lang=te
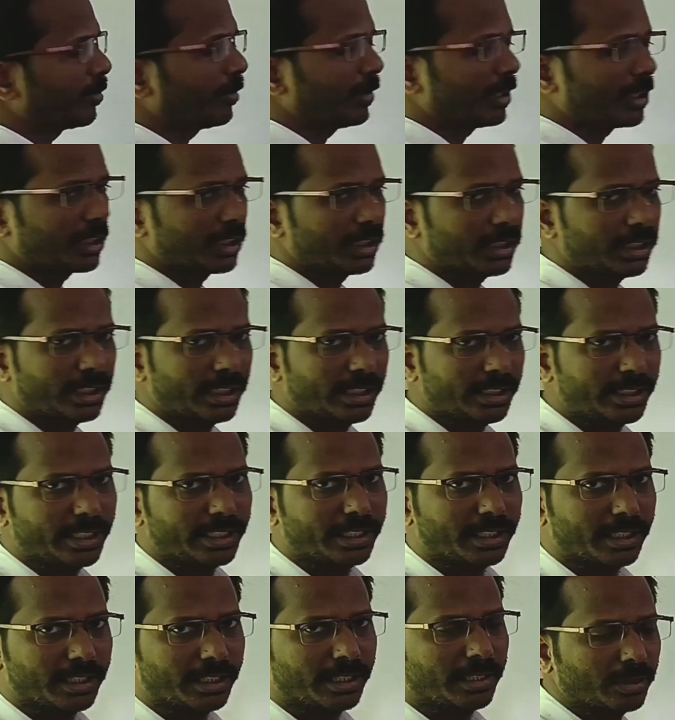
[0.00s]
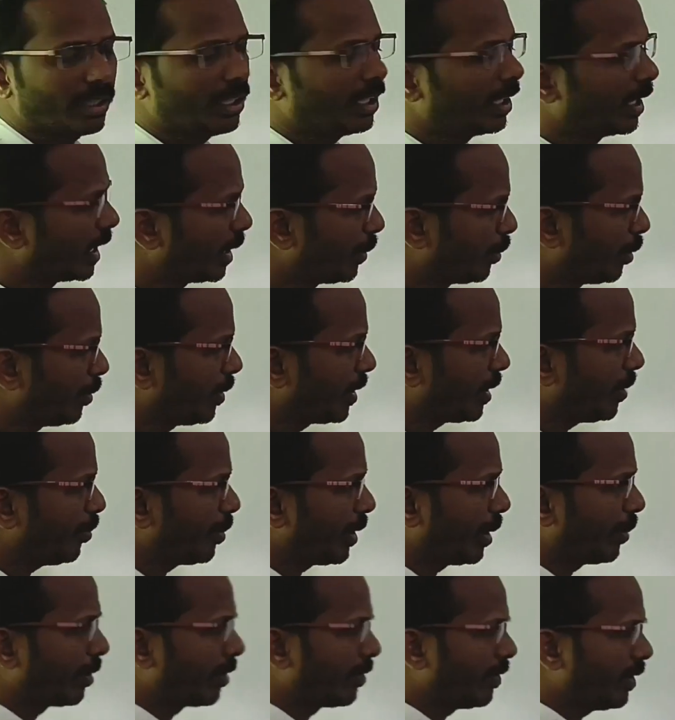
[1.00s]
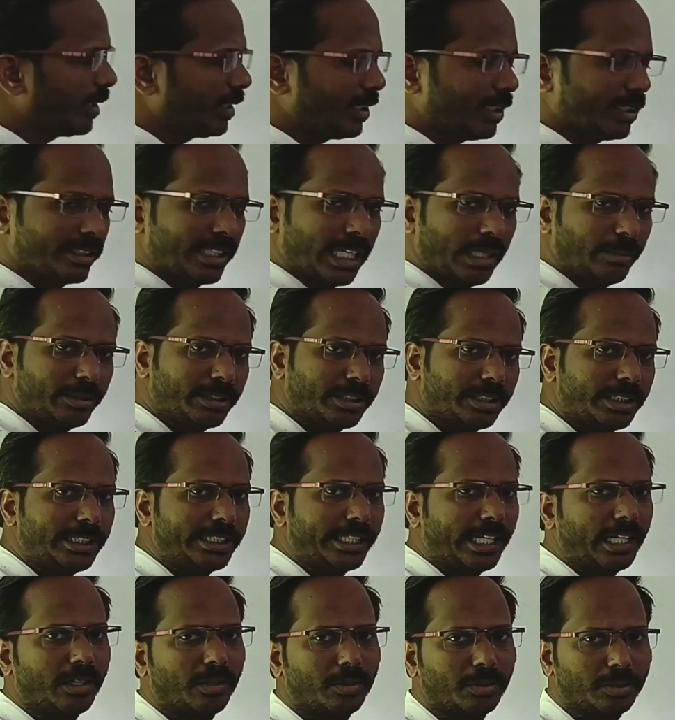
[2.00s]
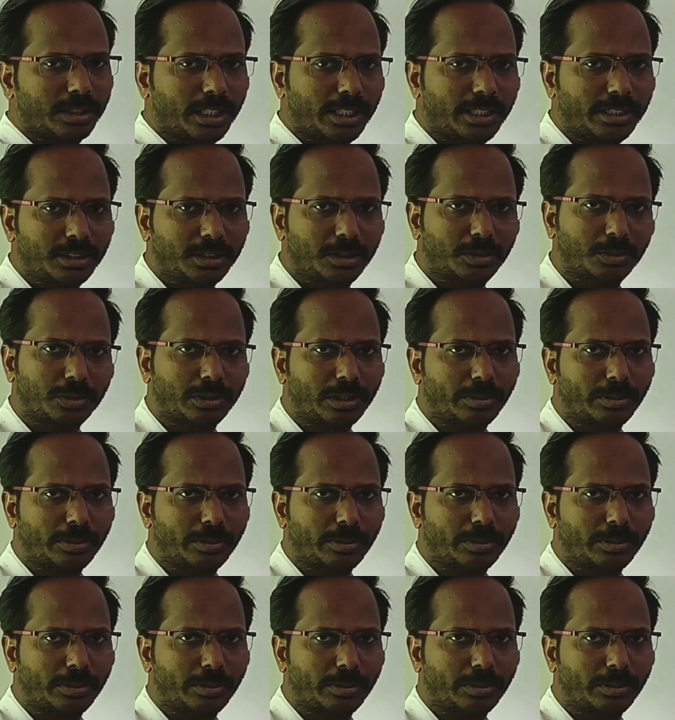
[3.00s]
మెన్షన్ చేయడం జరిగింది ఇప్పుడు మనం పేపర్ వన్ సిలబస్ డీటెయిల్ ఒకసారి చూసే